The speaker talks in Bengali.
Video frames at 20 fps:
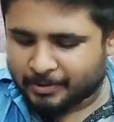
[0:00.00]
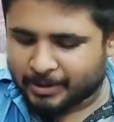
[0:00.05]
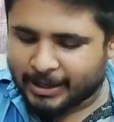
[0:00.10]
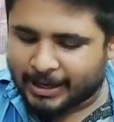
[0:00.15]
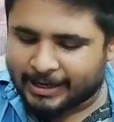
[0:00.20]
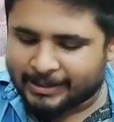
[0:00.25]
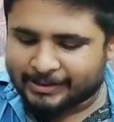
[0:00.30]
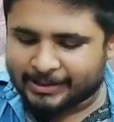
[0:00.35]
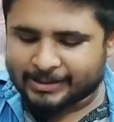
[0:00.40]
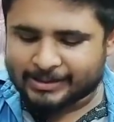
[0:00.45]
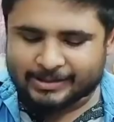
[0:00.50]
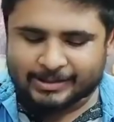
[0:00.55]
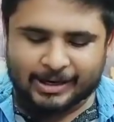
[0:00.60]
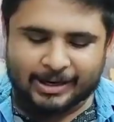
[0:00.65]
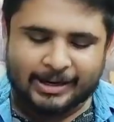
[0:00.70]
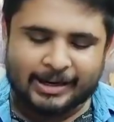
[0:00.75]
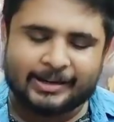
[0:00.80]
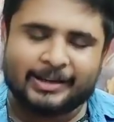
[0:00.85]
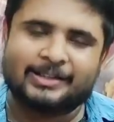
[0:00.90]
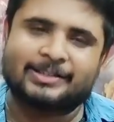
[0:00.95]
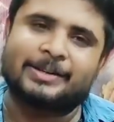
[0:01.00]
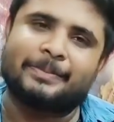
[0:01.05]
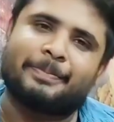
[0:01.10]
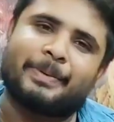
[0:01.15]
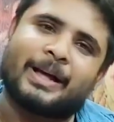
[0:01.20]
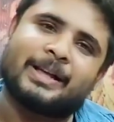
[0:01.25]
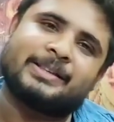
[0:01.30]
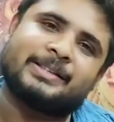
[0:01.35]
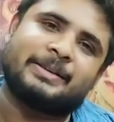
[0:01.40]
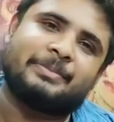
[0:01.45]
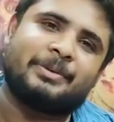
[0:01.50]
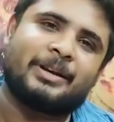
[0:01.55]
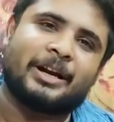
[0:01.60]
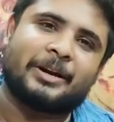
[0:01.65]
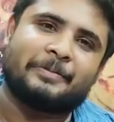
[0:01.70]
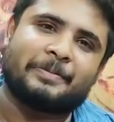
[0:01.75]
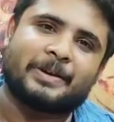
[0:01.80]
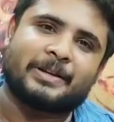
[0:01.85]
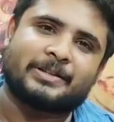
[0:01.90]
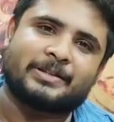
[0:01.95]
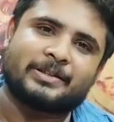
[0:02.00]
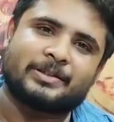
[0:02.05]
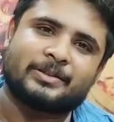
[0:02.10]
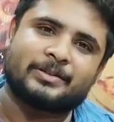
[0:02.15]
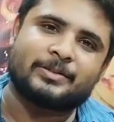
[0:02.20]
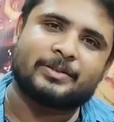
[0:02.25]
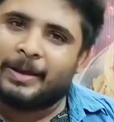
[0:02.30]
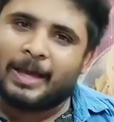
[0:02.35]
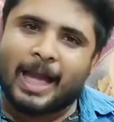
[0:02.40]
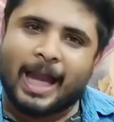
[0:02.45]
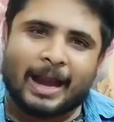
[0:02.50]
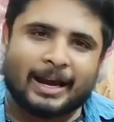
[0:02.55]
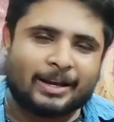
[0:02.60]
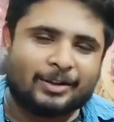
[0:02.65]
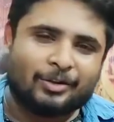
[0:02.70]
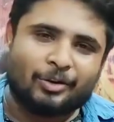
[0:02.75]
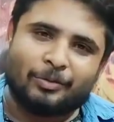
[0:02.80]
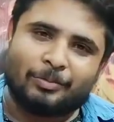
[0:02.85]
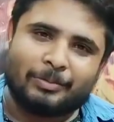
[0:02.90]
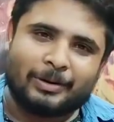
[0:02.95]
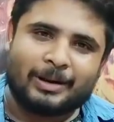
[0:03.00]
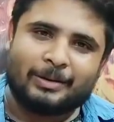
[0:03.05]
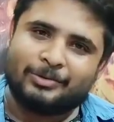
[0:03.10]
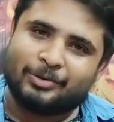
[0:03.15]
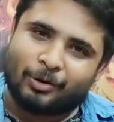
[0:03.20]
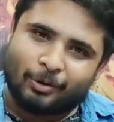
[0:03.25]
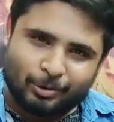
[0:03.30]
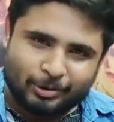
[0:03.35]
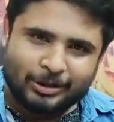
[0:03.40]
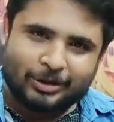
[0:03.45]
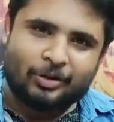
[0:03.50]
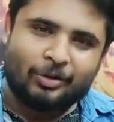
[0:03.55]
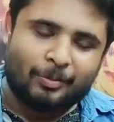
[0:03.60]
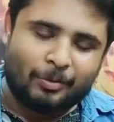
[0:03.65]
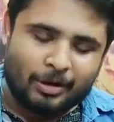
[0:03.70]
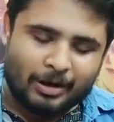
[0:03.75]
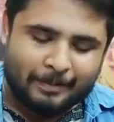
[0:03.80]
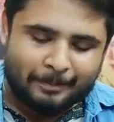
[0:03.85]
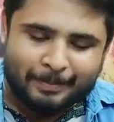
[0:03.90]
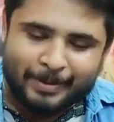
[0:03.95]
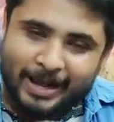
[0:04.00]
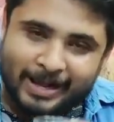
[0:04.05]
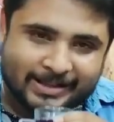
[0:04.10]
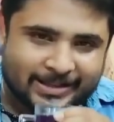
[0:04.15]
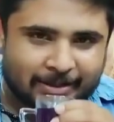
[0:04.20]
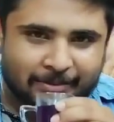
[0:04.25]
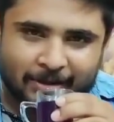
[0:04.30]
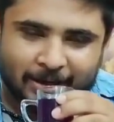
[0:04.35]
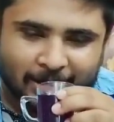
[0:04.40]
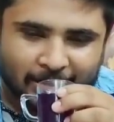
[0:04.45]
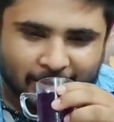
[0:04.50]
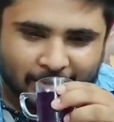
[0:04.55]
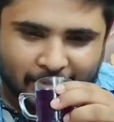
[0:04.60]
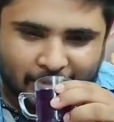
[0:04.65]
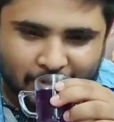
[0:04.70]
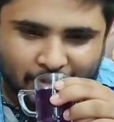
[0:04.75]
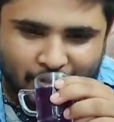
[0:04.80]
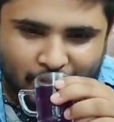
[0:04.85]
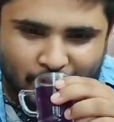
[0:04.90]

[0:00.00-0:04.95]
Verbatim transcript: আমি না এই টেস্টটা আর এই টেস্টে প্রায় সিমিলার পেয়েছি একদম মানে আমি শঙ্কতাকেও বললাম প্রায় সিমিলার